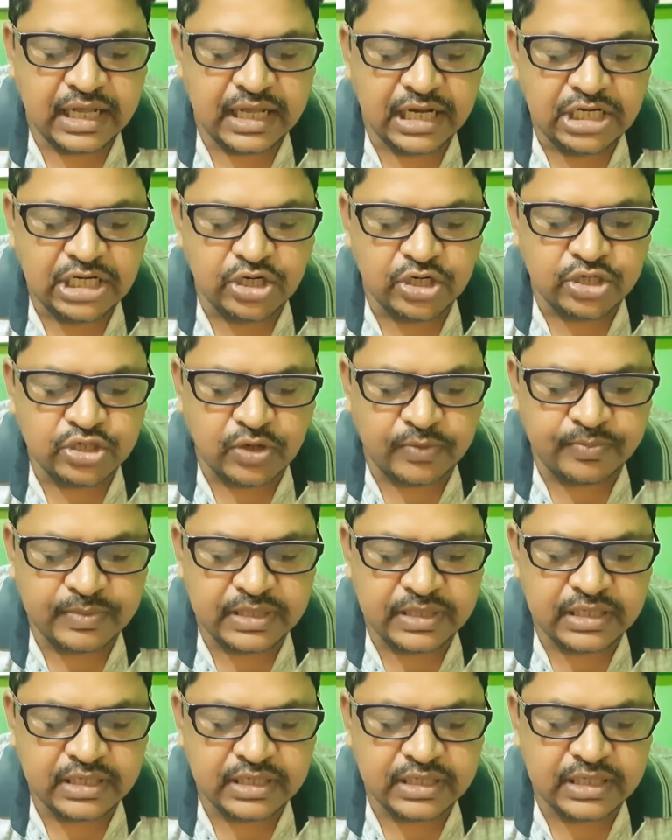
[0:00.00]

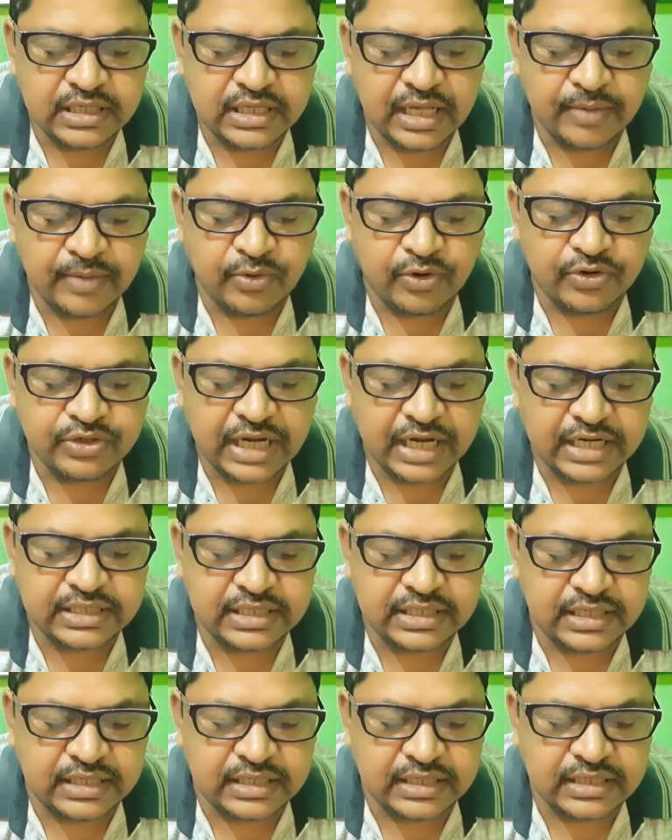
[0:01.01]
হেলিওট্রপিক
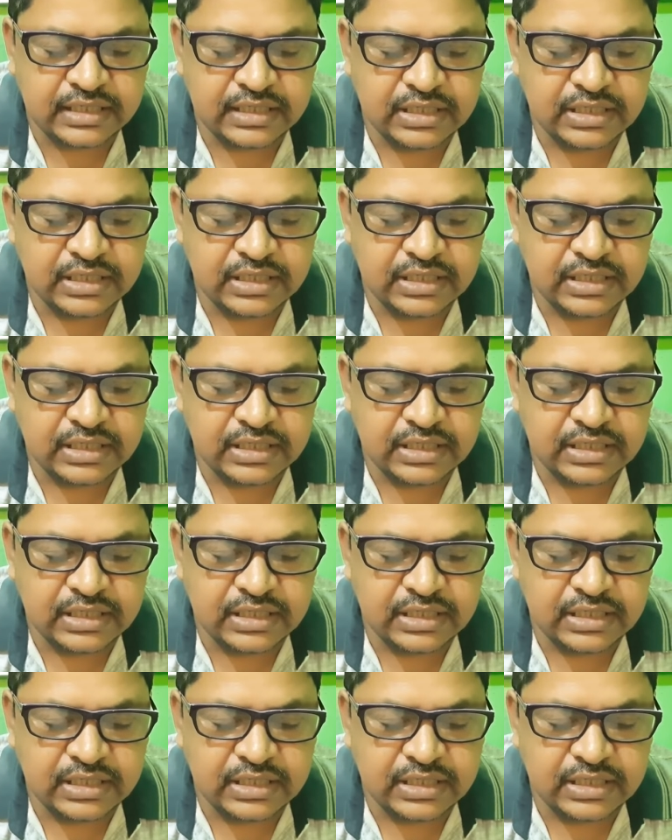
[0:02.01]
কেমোট্যাকটিক